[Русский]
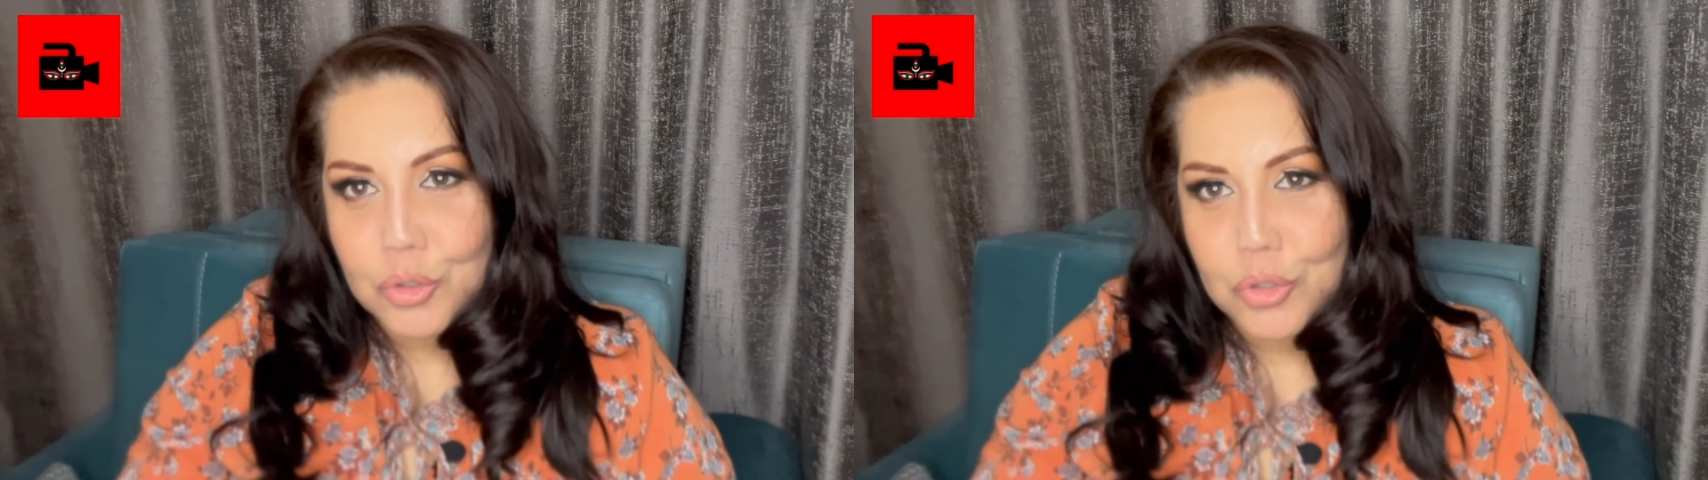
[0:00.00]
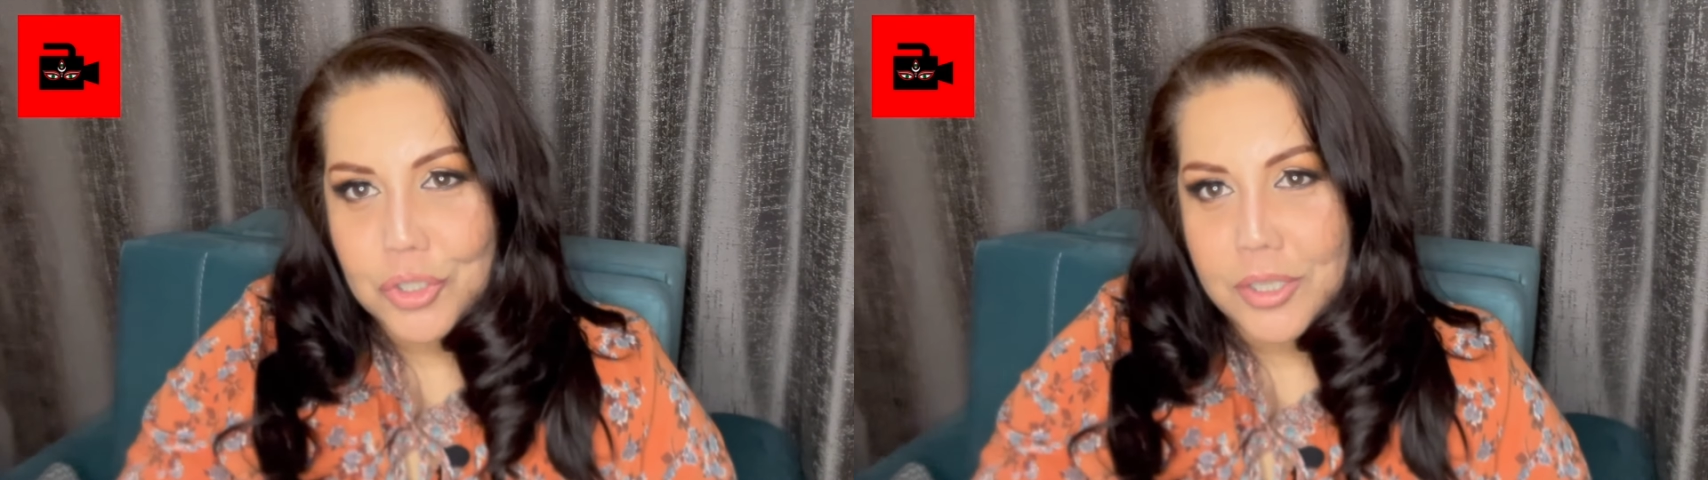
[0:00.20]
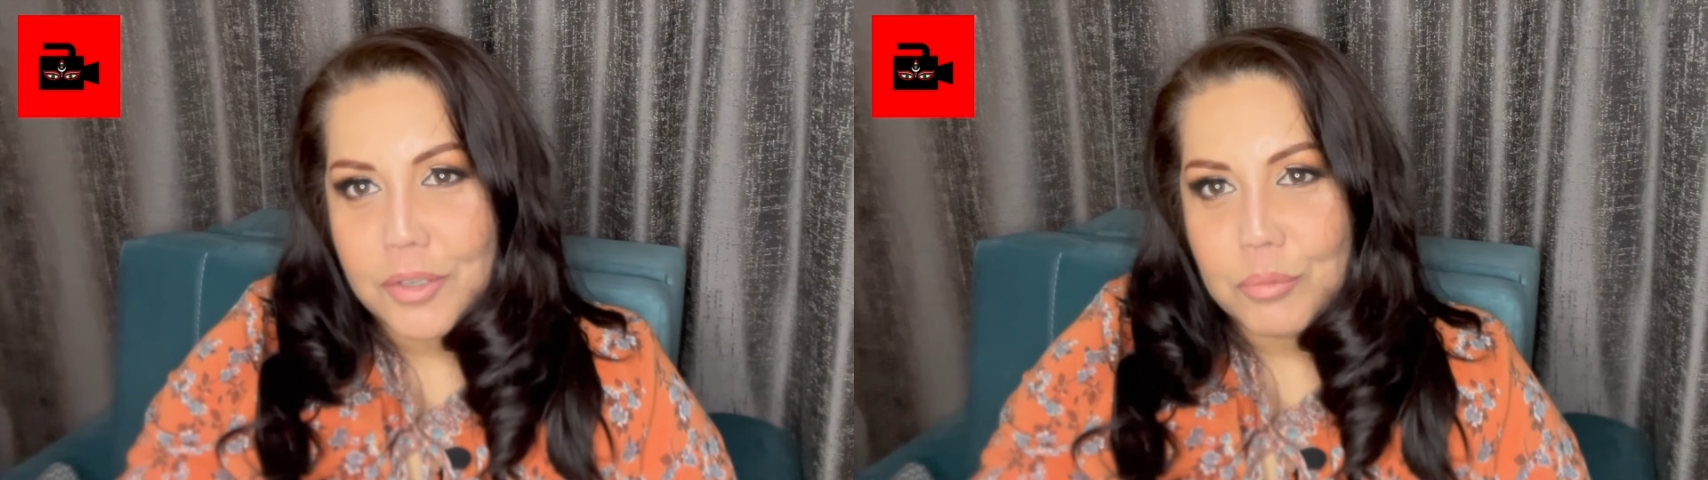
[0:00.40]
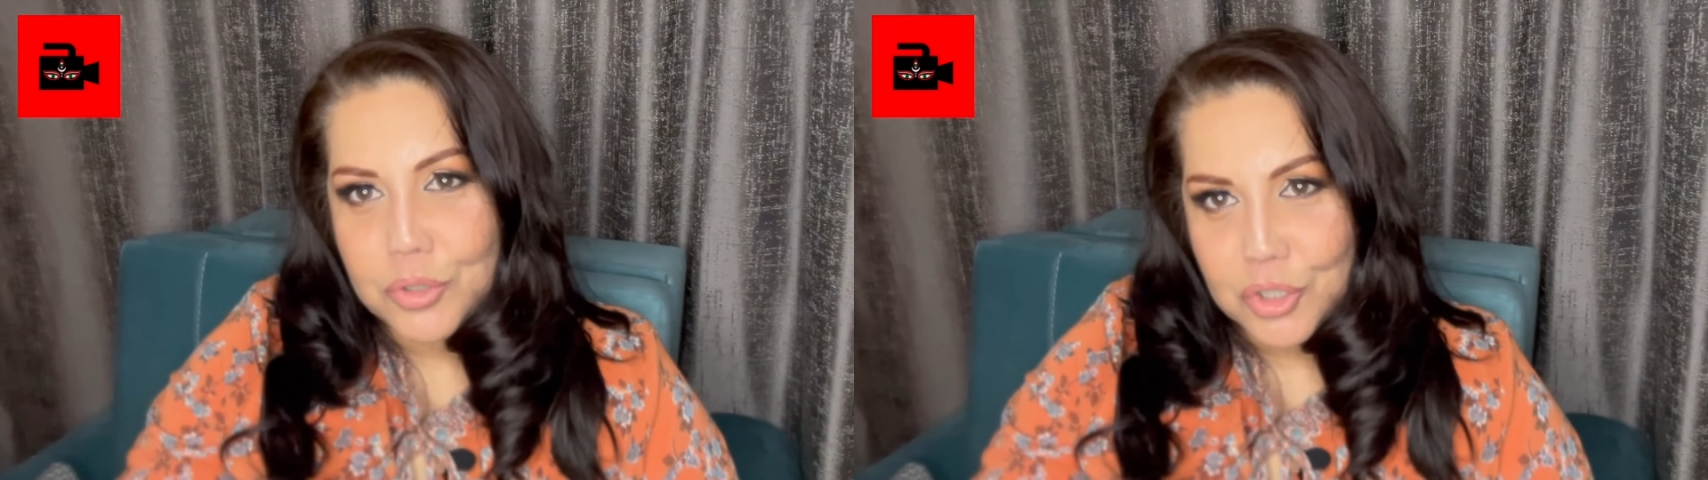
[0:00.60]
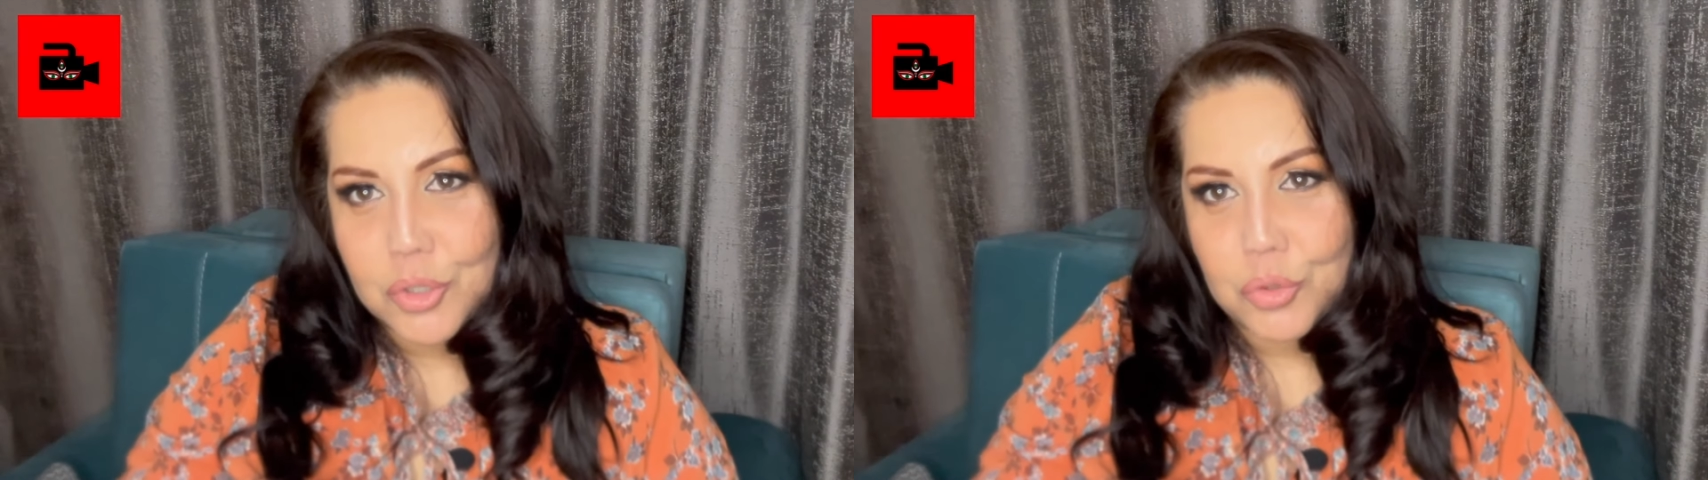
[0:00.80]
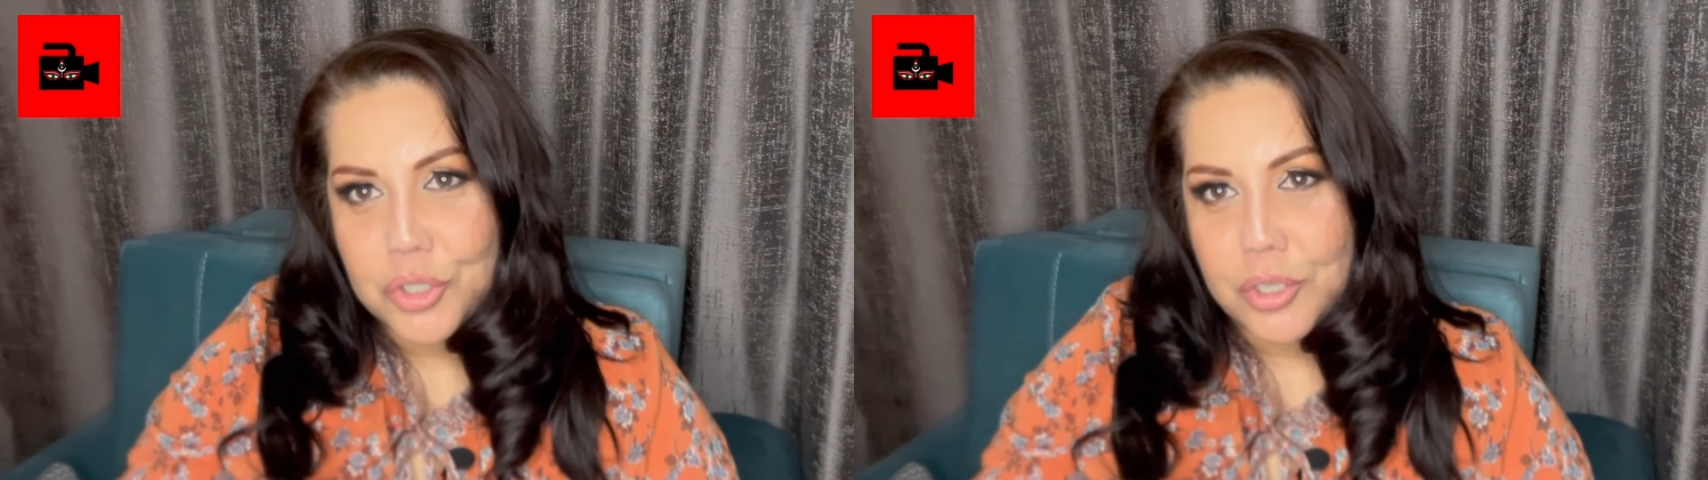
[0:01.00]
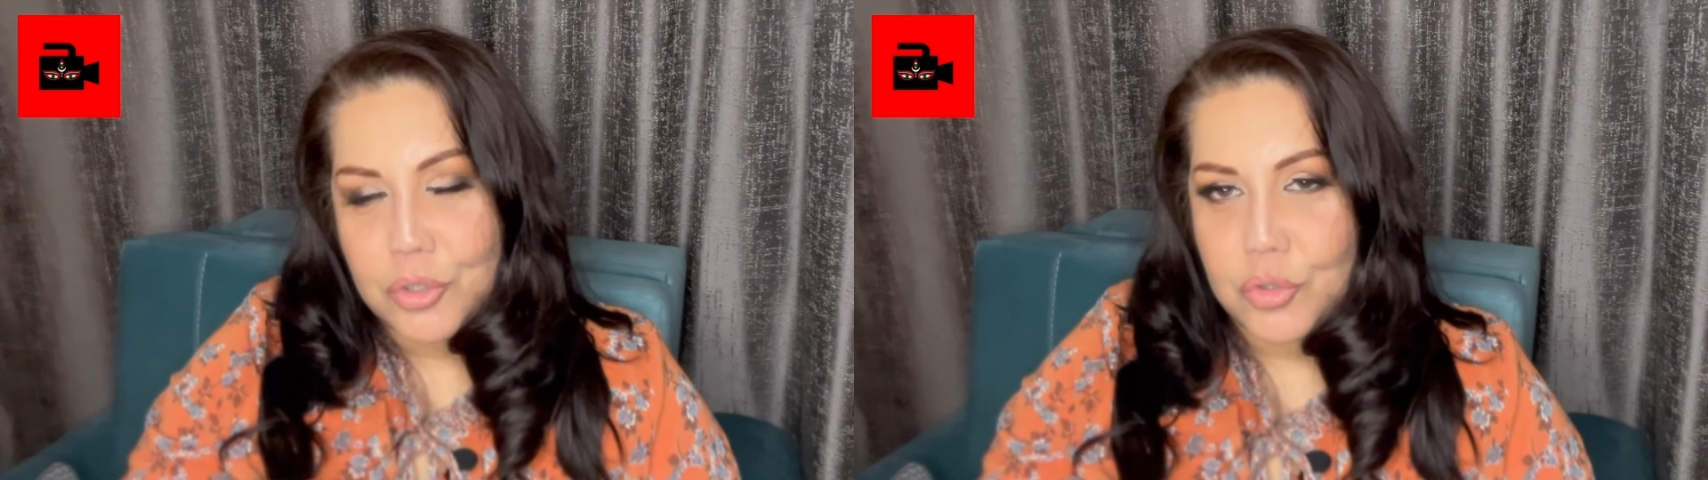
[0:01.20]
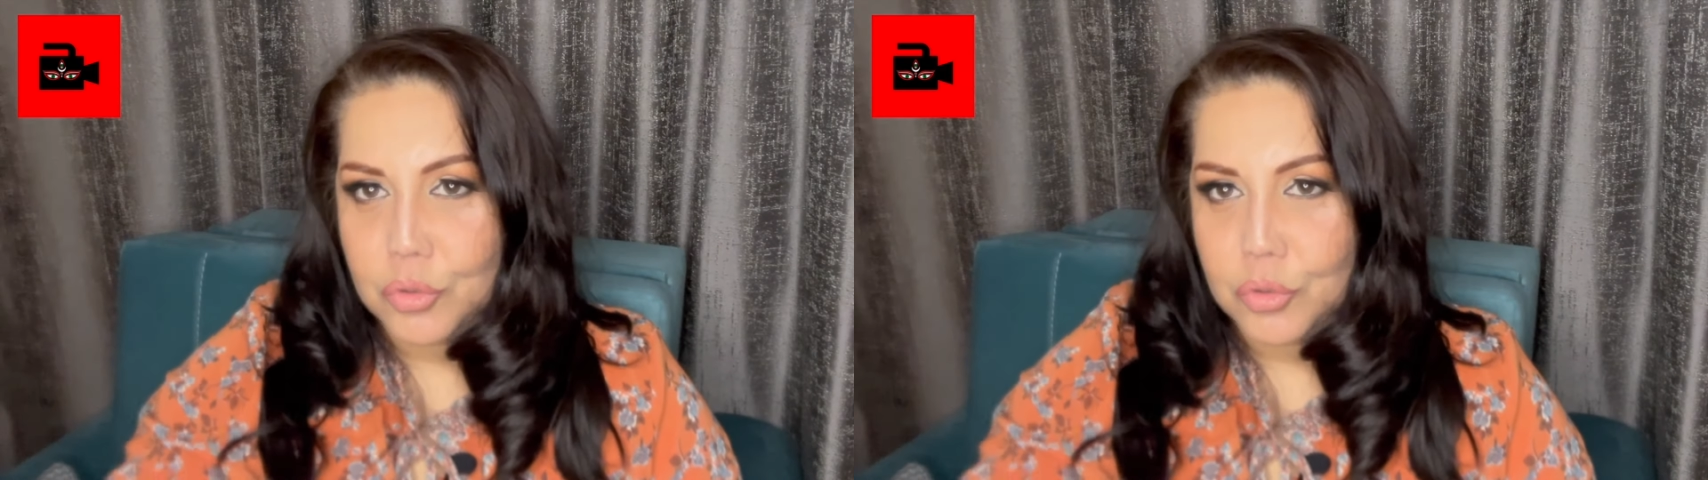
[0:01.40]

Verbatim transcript: что человек будет жить очень хорошо.